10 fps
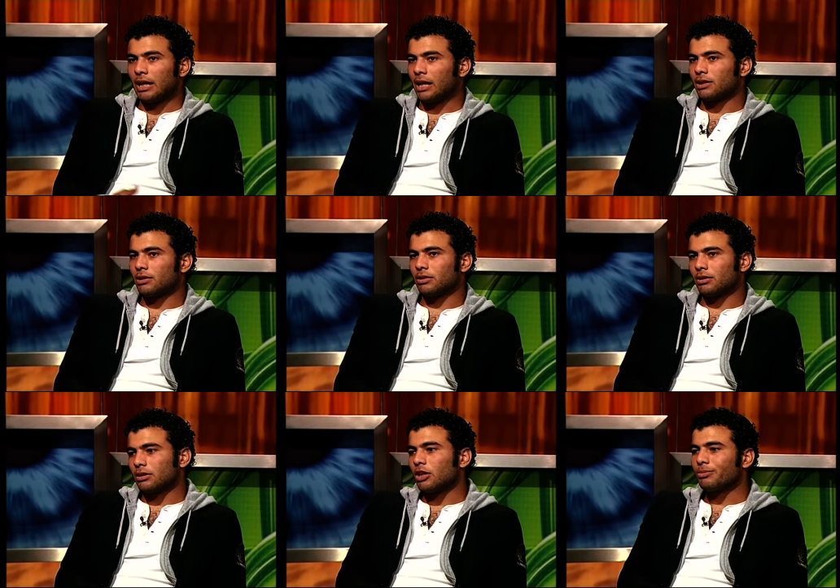حاجات
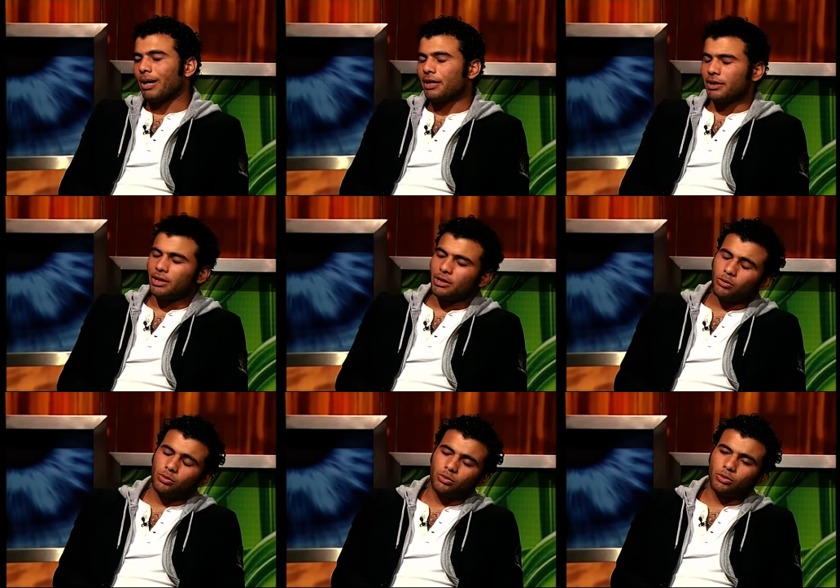غصب عني يعني
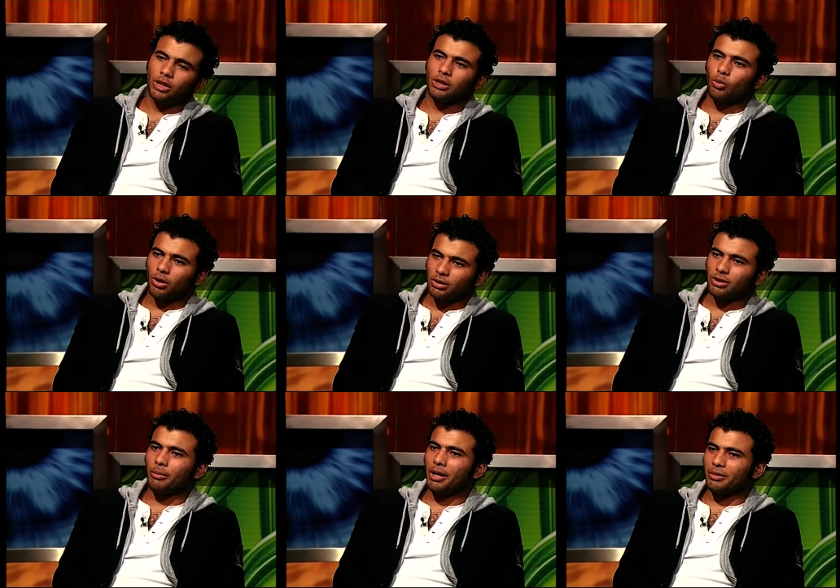وتطورت
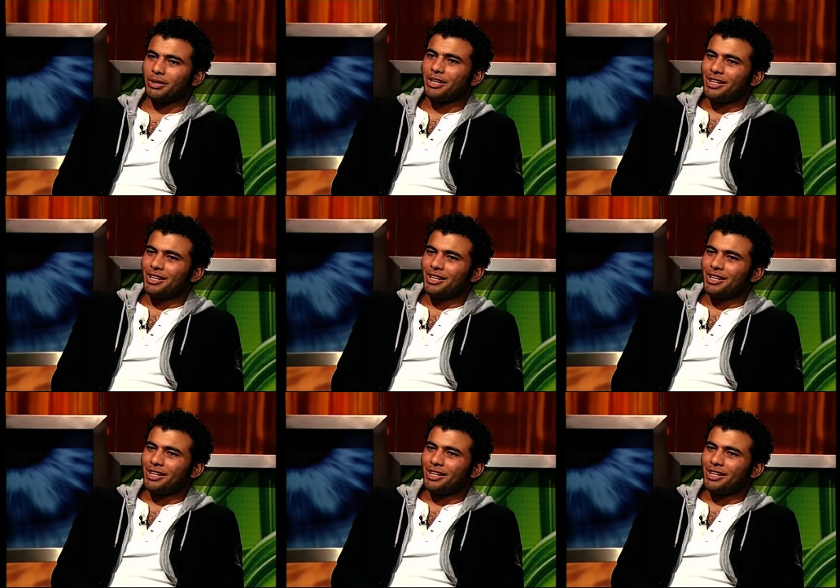طبعا